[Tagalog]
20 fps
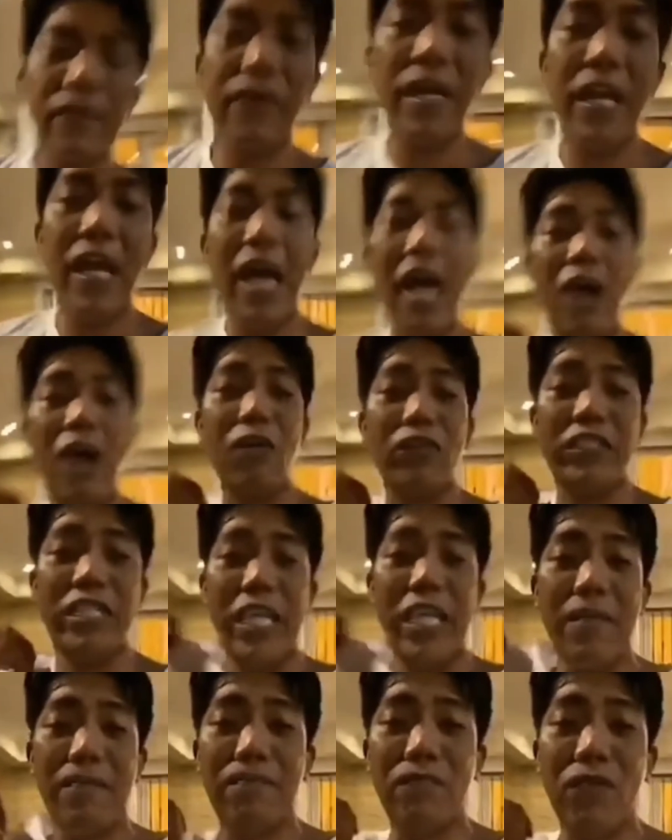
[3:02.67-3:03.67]
Wala akong
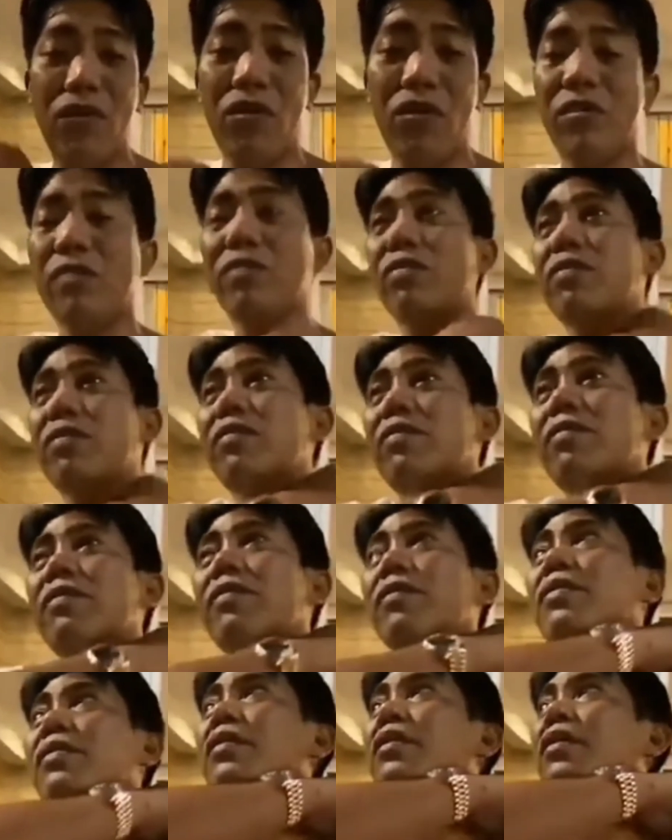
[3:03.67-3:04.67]
dinambong.
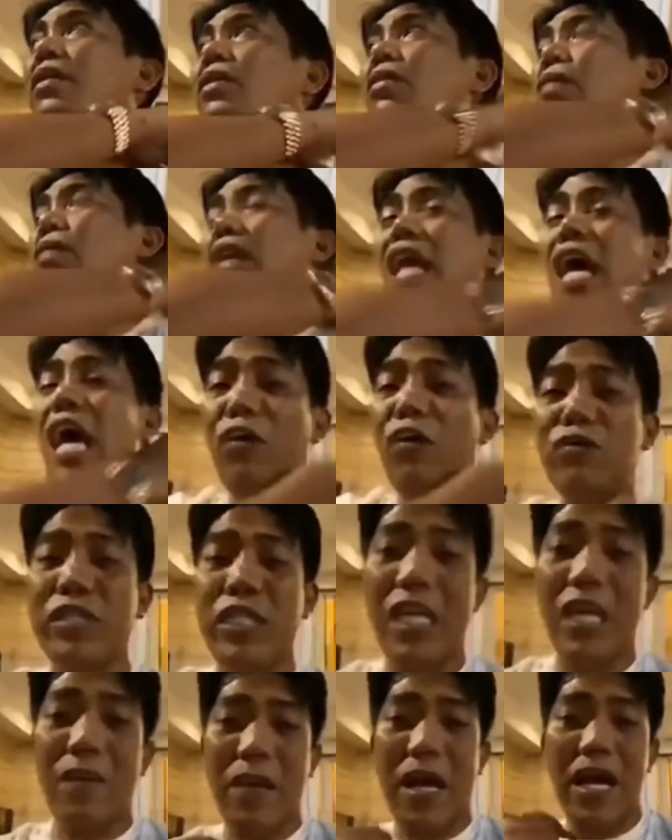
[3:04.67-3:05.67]
Wala akong
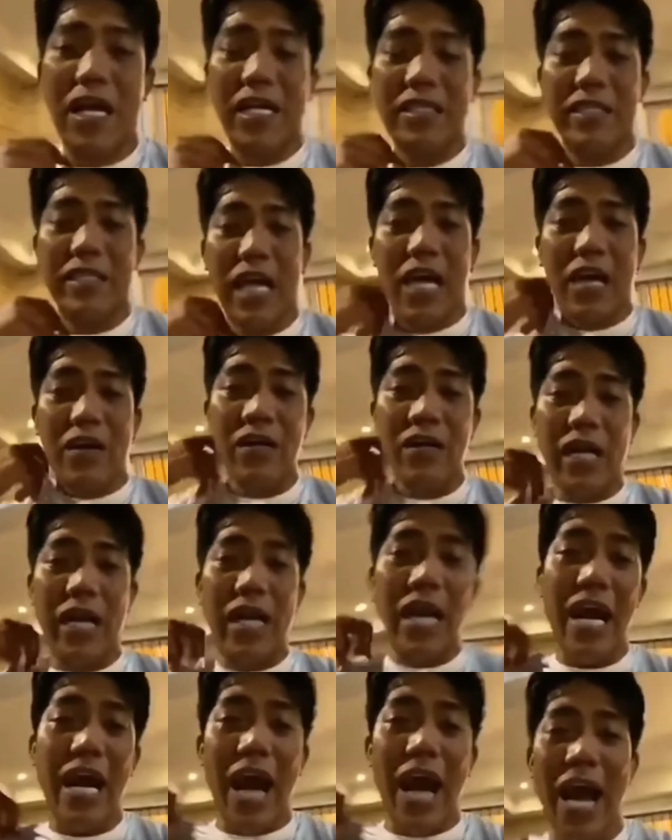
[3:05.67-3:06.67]
tinapakang tao.
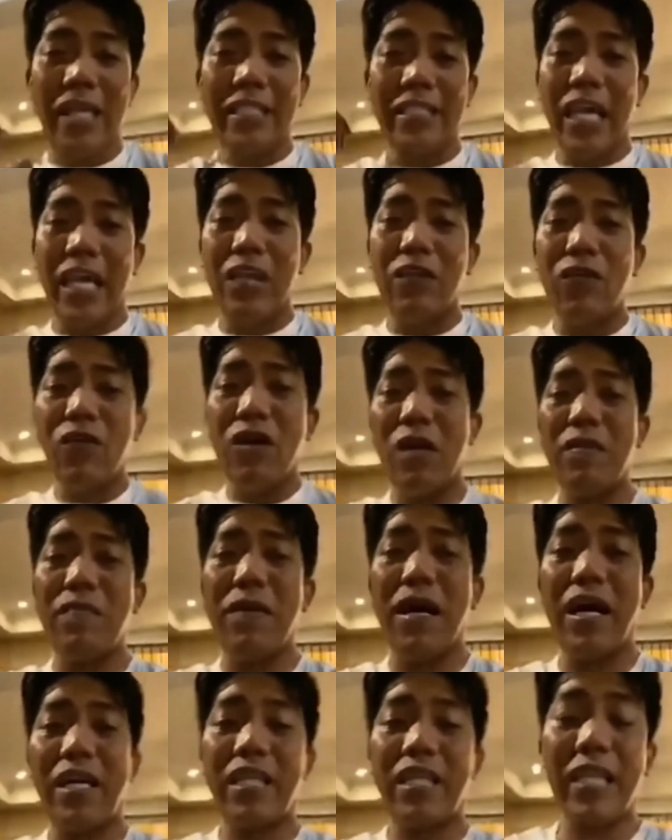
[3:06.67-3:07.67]
Kaya kahit sa ano kami
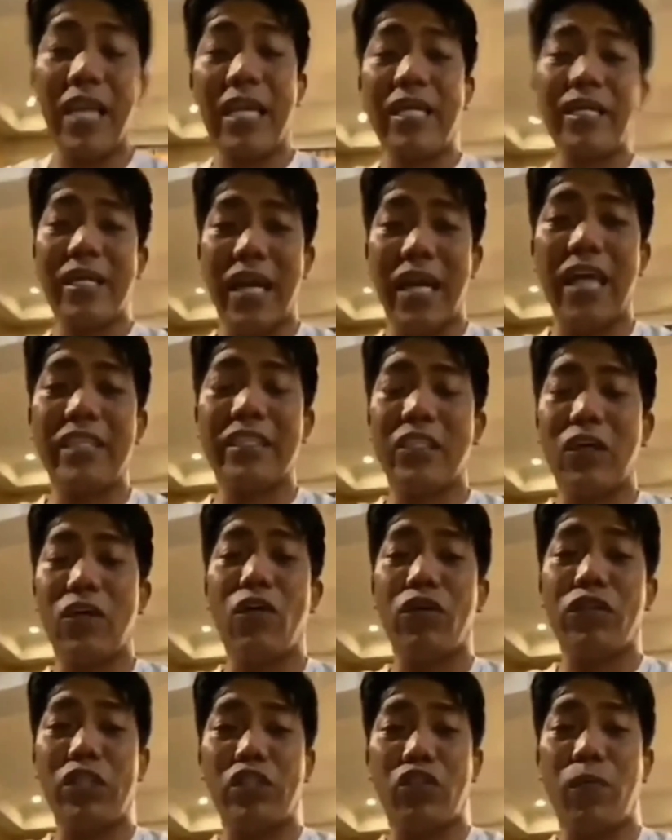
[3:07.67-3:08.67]
makarating, kahit sa
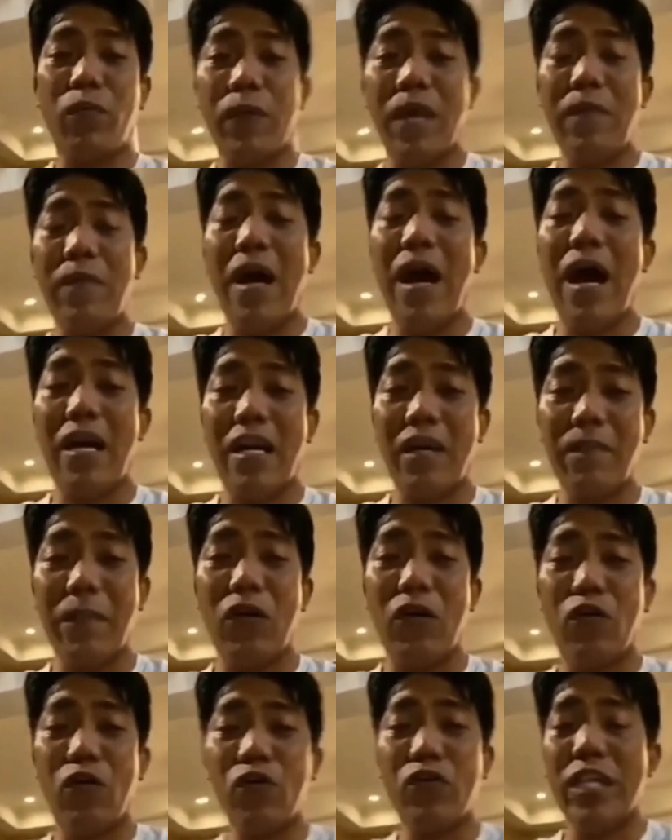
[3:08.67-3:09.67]
Korte Suprema,
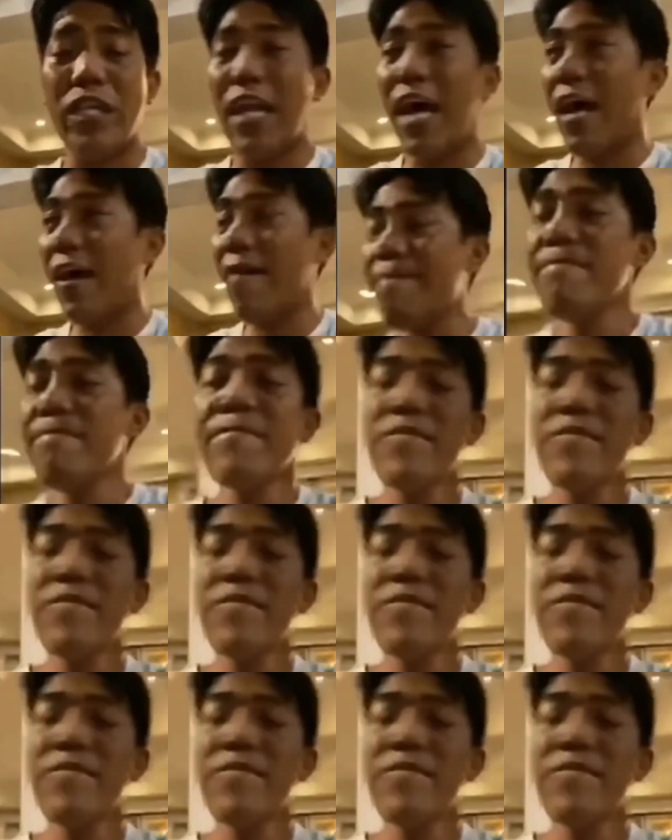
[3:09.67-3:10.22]
harapin ko sila.